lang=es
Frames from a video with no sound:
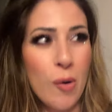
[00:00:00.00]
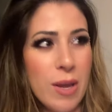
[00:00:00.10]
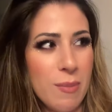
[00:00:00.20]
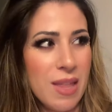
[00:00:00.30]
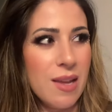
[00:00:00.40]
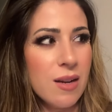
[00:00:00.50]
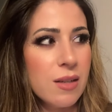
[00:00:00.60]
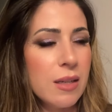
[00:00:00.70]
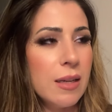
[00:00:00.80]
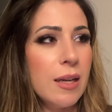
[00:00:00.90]
hora y media,
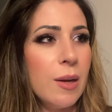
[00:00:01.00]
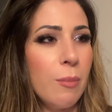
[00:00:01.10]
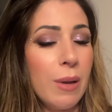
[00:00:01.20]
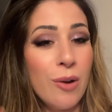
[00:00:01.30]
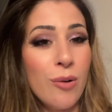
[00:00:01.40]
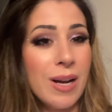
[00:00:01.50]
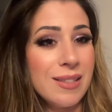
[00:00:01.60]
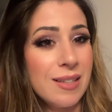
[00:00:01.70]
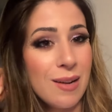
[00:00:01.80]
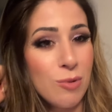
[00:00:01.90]
pero
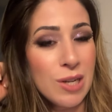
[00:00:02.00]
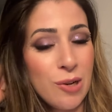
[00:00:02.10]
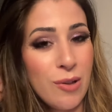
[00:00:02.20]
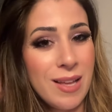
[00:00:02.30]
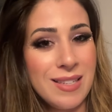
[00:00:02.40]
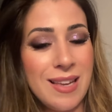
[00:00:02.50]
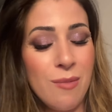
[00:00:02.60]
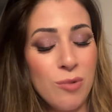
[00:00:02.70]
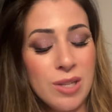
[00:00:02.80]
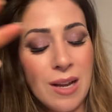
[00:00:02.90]
hasta que hemos salido de allí,
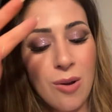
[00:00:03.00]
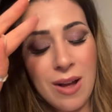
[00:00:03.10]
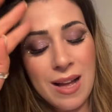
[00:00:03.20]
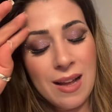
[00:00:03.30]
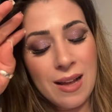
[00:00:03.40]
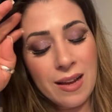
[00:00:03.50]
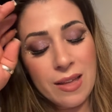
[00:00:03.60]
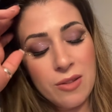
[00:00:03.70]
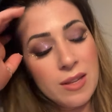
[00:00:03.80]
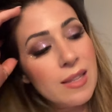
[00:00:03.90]
hemos llegado
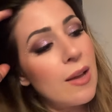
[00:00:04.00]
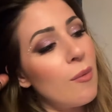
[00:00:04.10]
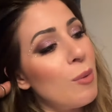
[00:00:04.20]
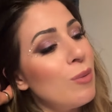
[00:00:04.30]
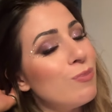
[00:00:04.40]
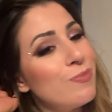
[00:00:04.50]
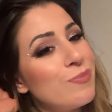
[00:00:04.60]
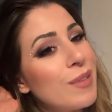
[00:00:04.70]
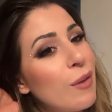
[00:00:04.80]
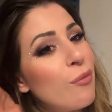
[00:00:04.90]
aquí donde estábamos,
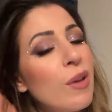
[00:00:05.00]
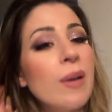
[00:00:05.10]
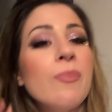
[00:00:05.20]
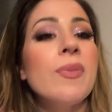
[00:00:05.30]
mm, en fin.